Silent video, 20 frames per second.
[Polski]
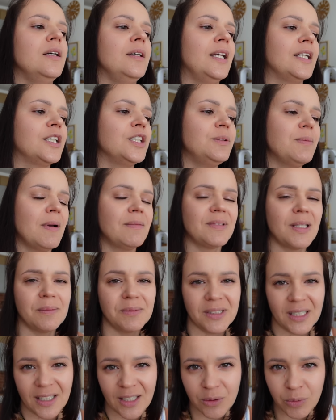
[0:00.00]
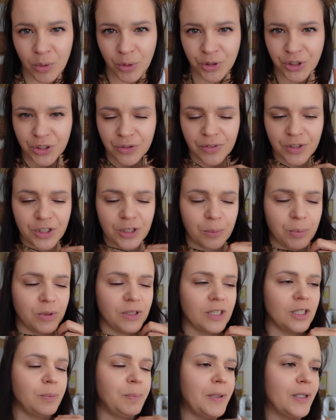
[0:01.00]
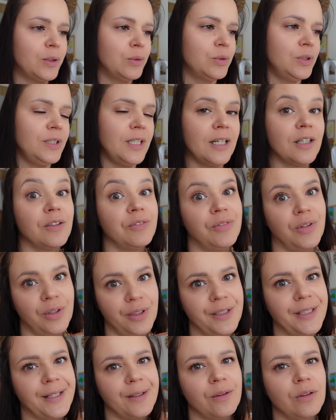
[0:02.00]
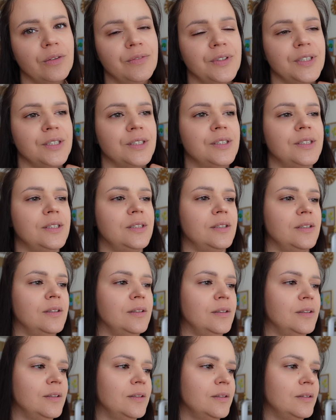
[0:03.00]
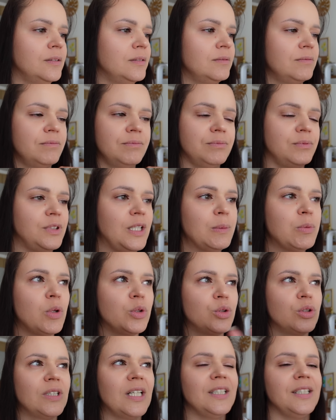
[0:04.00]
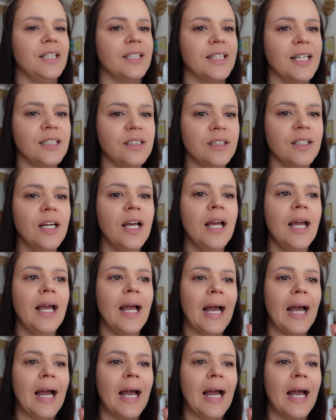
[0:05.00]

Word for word: Jakieś mam tam zaległości, wiecie, po tych paru dniach wolnego, więc yy, nie było totalnie kiedy.